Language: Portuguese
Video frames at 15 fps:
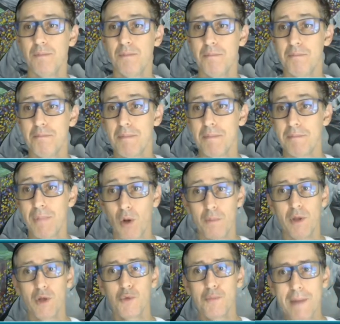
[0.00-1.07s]
hum, pelo
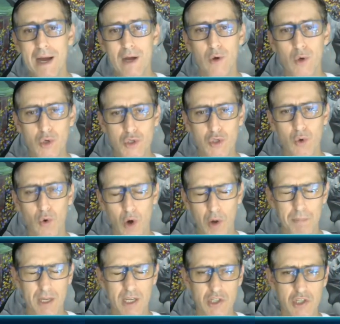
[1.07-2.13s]
menos
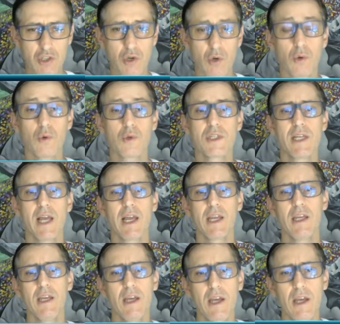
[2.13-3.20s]
macroscópica, a gente não
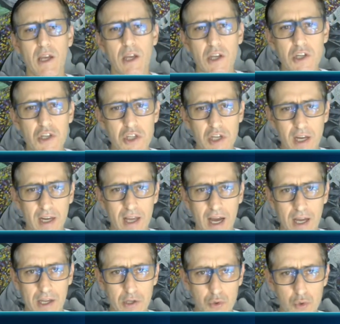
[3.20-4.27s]
consegue
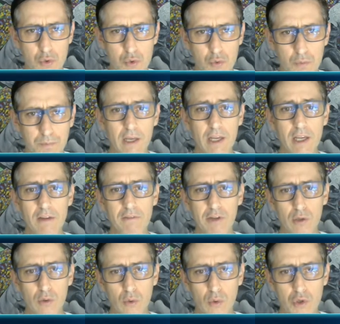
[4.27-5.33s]
enxergar isso. Em
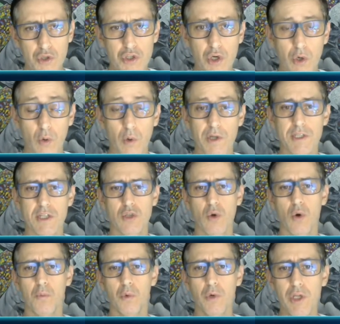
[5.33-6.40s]
virtude de coisas
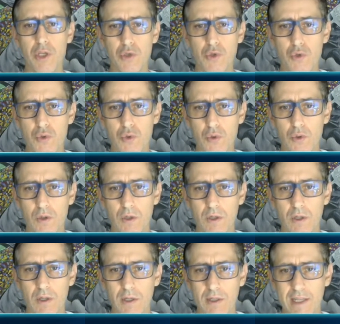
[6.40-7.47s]
como isso,
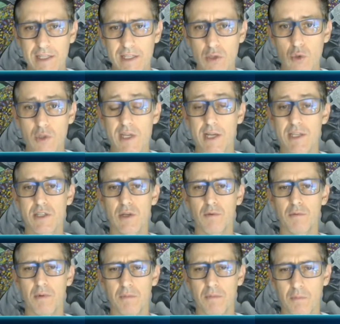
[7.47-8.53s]
dessa
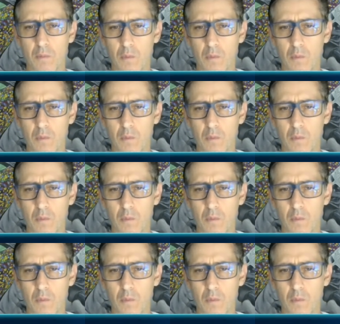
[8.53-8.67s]
associação